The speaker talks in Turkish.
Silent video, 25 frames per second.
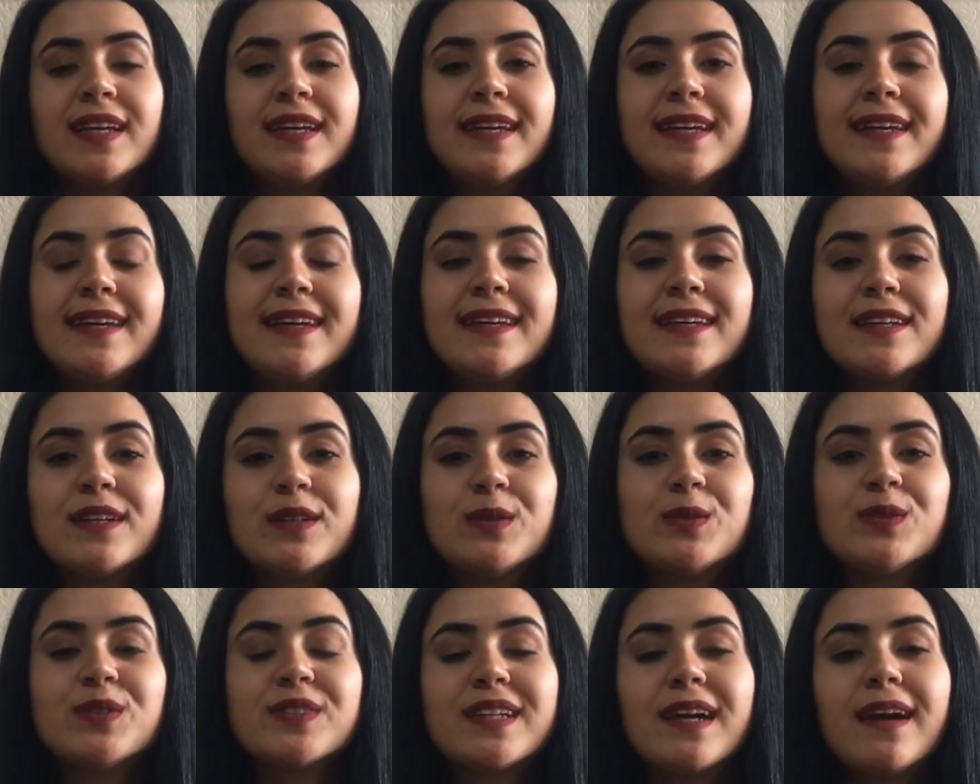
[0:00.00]
''Hey
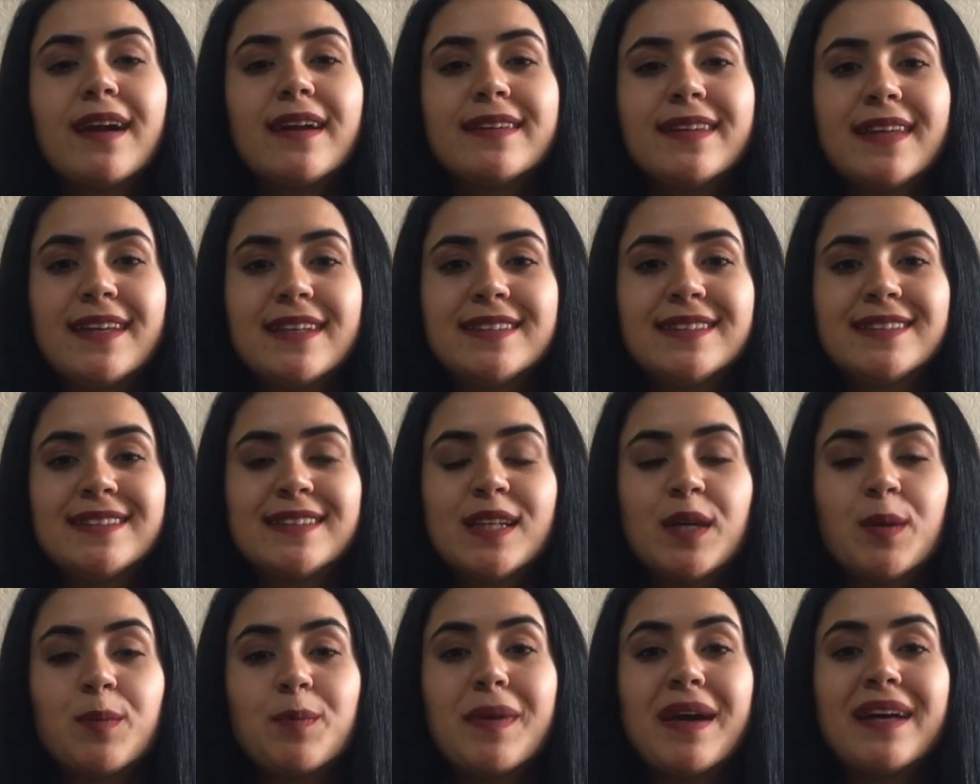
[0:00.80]
kurt kardeş,
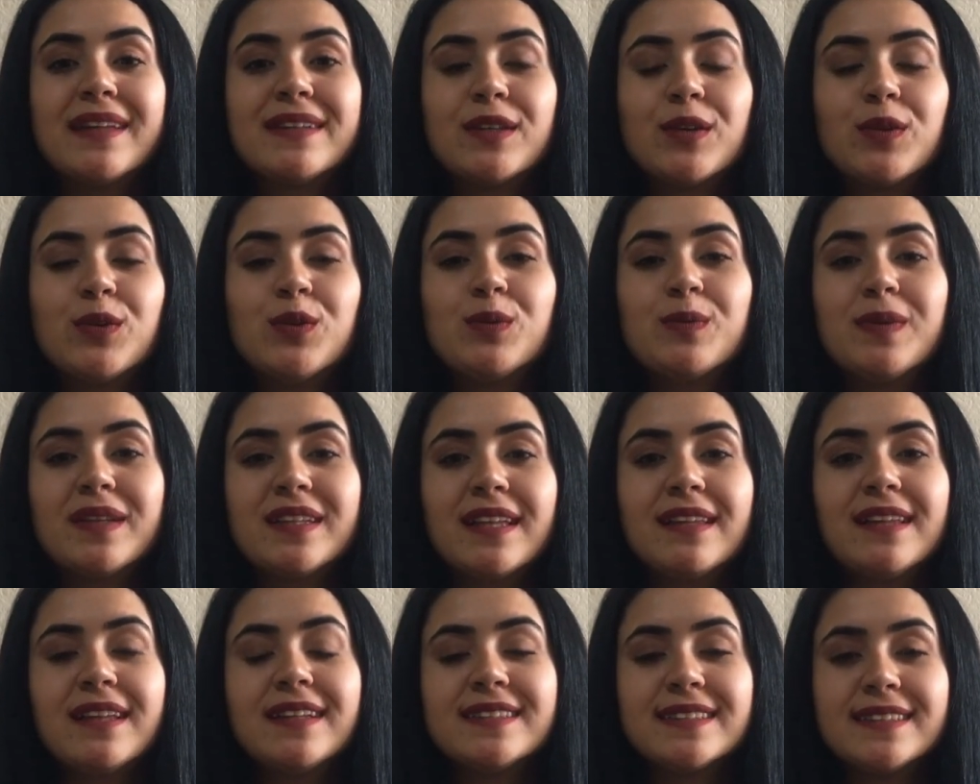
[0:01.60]
ben
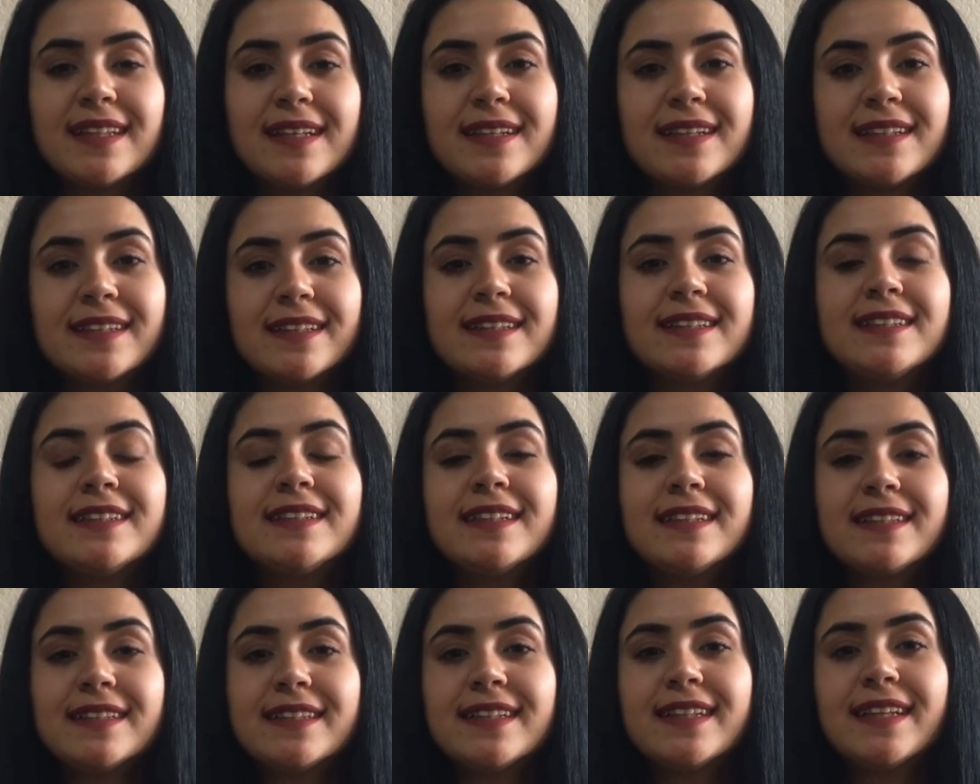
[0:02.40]
görünmeden Aslan Kral'ın
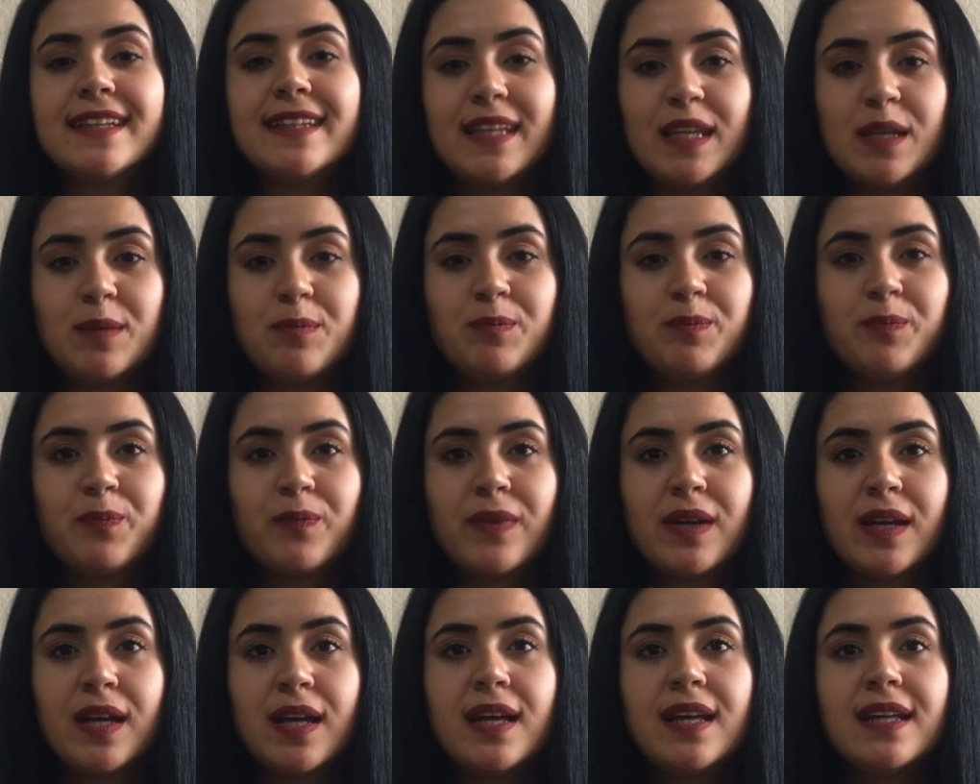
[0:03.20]
yanına gideyim.
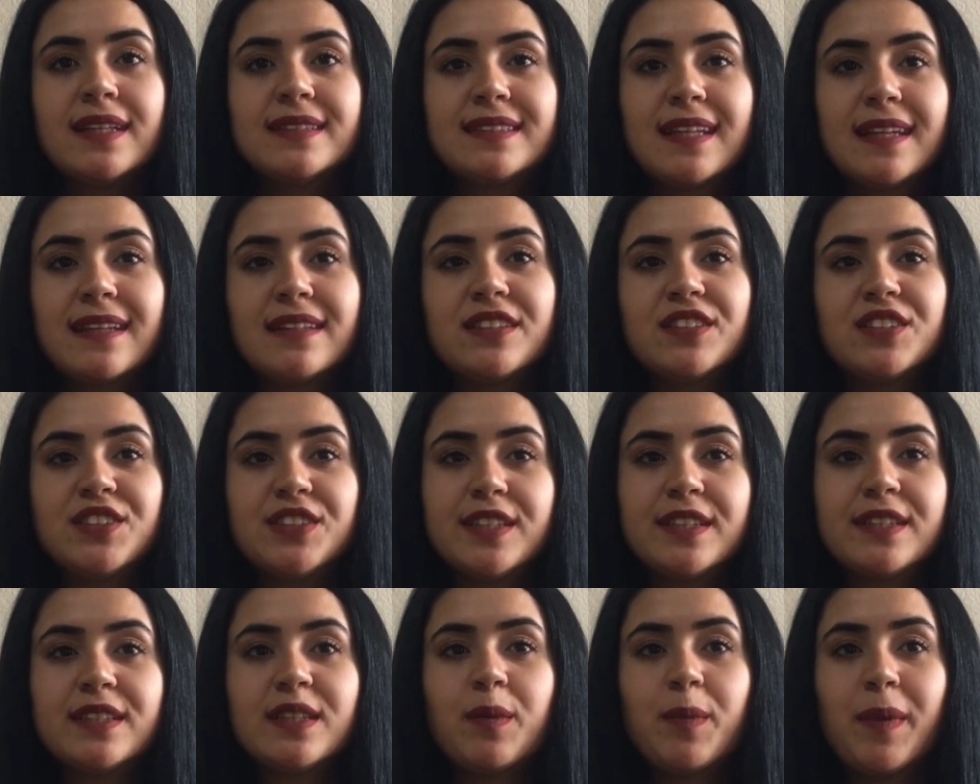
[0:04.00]
Sen
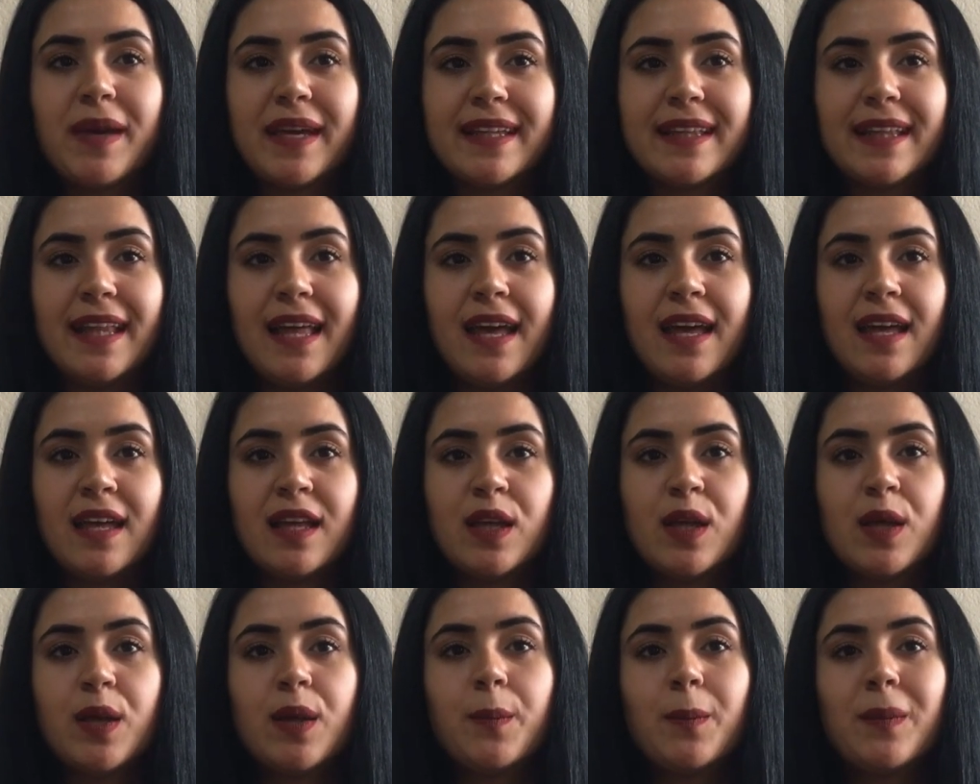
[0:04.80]
dışarıda bekle.
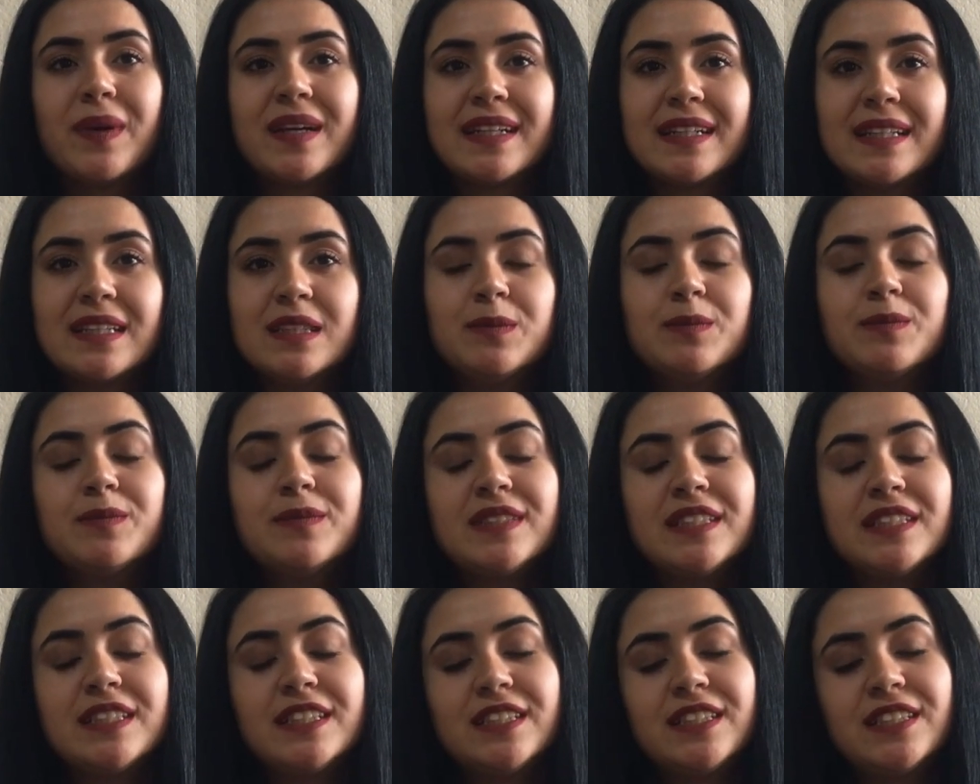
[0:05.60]
Bakalım
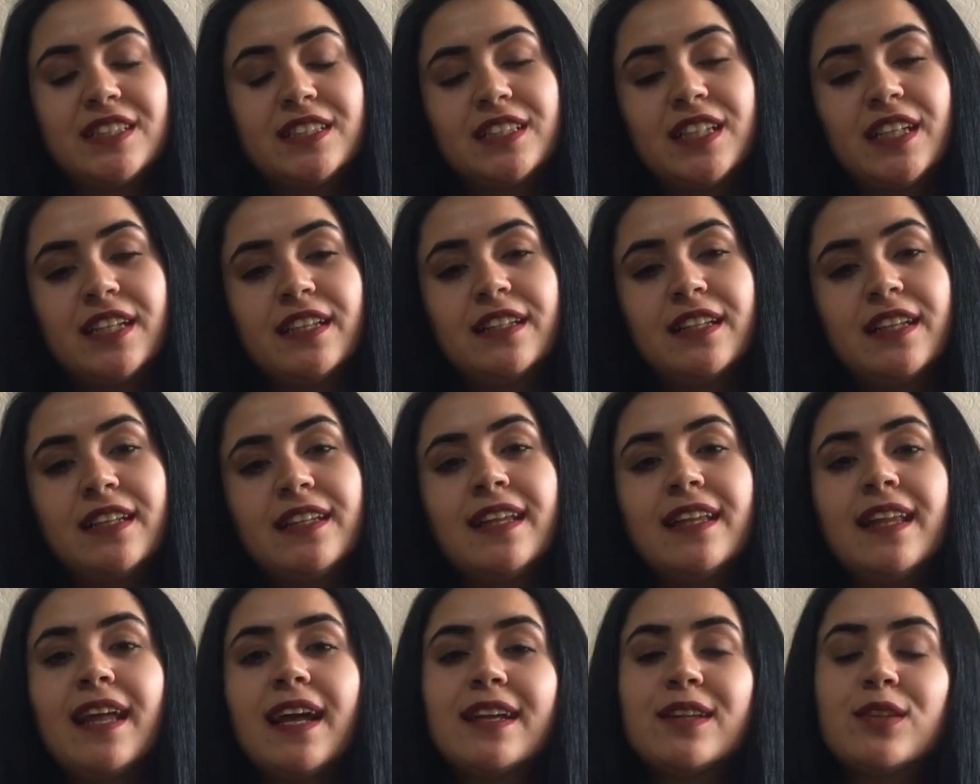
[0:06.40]
içeride
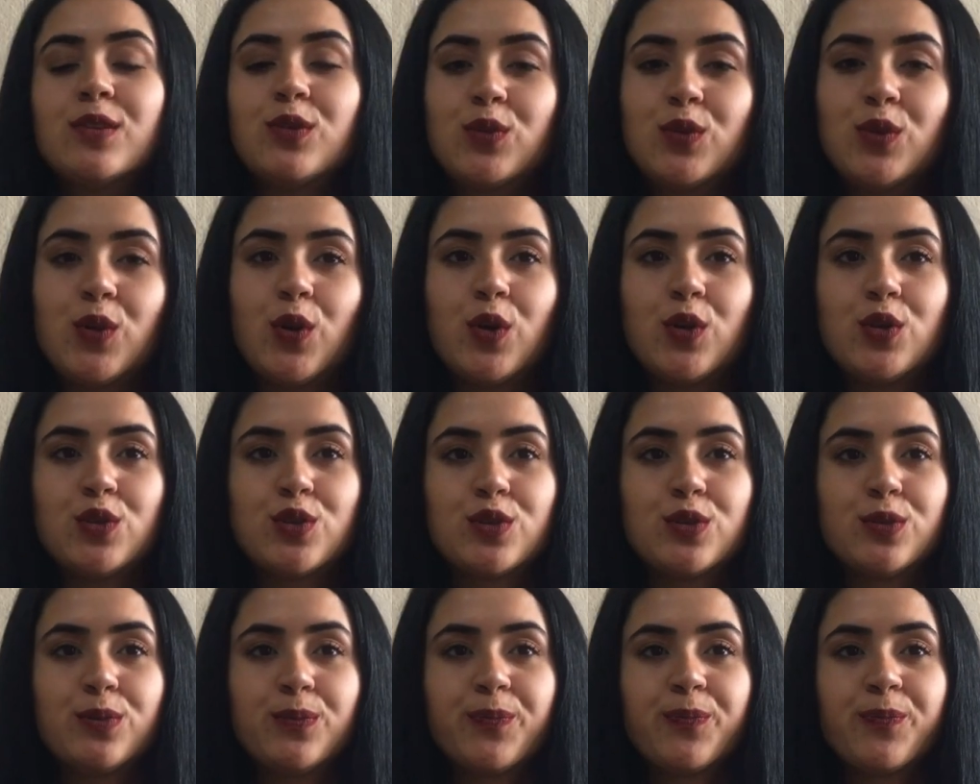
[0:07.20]
neler
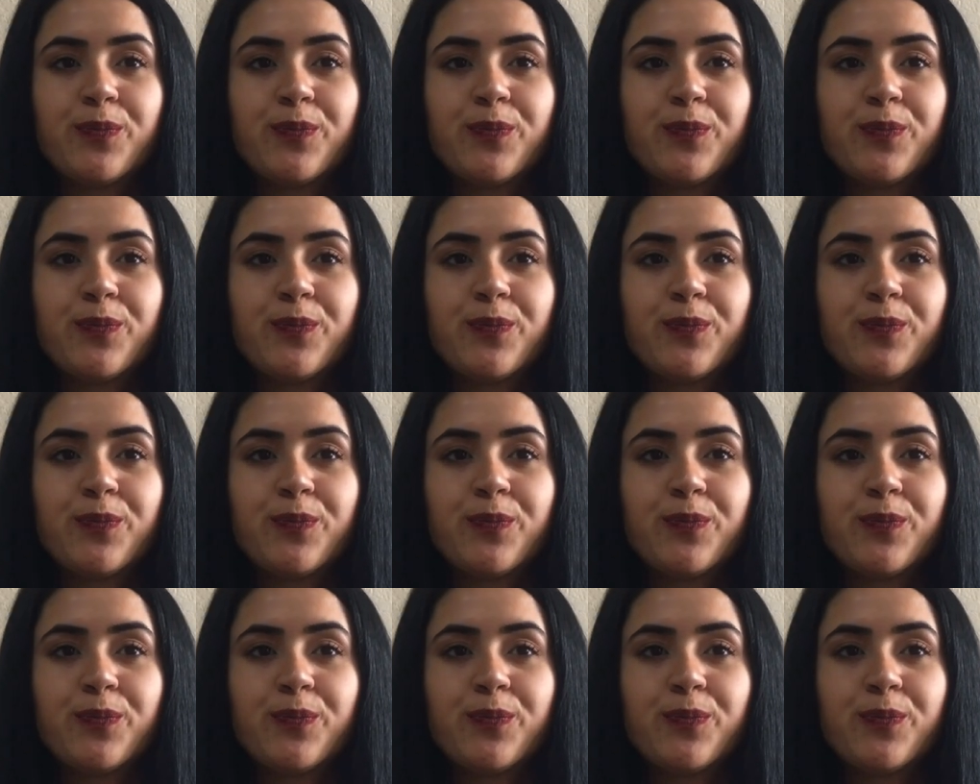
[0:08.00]
dönüyor.''